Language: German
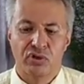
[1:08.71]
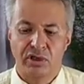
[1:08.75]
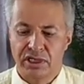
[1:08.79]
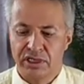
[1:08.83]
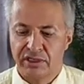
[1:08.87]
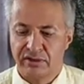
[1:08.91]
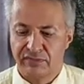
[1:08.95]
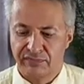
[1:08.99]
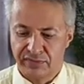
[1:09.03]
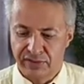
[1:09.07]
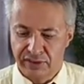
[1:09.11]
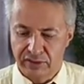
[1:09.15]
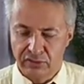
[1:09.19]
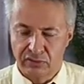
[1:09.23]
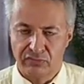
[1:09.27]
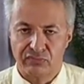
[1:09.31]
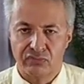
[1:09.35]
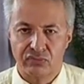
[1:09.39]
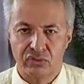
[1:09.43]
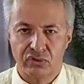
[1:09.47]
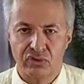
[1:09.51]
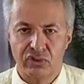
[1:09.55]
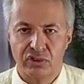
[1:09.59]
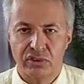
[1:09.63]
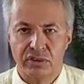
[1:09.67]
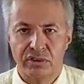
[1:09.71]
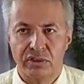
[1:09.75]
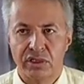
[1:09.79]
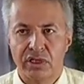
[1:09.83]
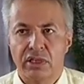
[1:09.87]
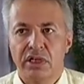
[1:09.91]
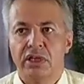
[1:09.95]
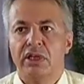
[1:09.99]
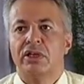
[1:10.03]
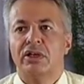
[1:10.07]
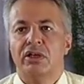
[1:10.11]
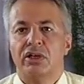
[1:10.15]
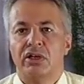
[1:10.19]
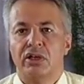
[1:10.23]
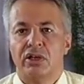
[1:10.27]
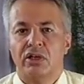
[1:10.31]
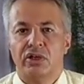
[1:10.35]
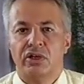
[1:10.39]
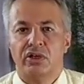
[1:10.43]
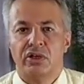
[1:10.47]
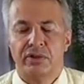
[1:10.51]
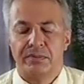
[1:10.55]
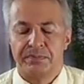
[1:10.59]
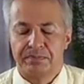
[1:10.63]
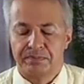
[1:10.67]
entwickelt wurde.
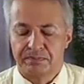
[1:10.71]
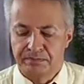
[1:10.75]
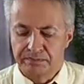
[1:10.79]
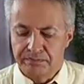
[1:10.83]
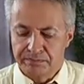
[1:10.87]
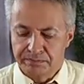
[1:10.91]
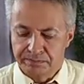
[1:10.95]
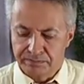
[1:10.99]
Ähm,